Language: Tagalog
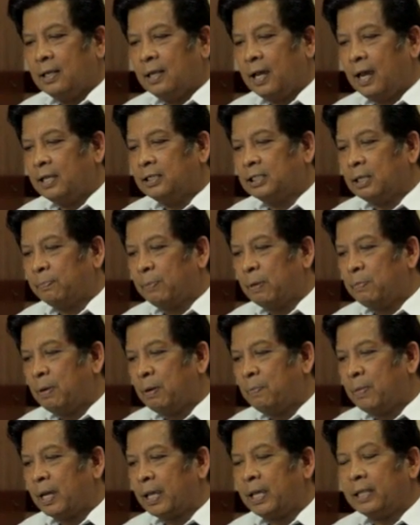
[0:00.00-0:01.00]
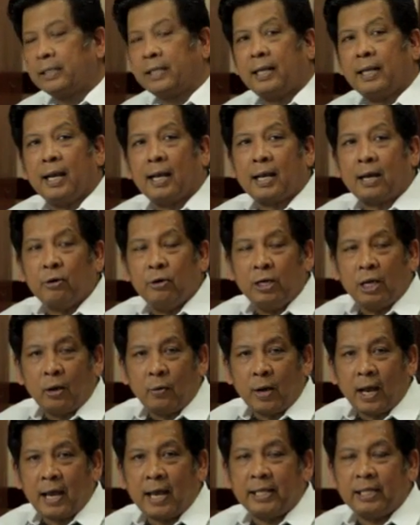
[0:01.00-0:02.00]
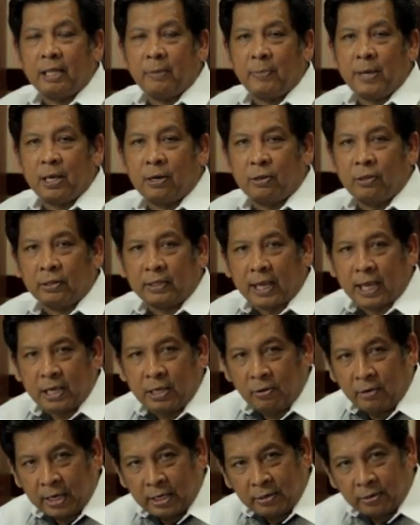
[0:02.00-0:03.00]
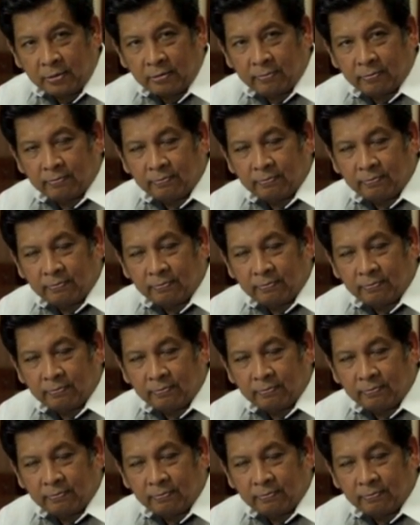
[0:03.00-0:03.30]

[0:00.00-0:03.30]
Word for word: ay sa pamamagitan ng kaunawaan na mayroon tayo ngayon.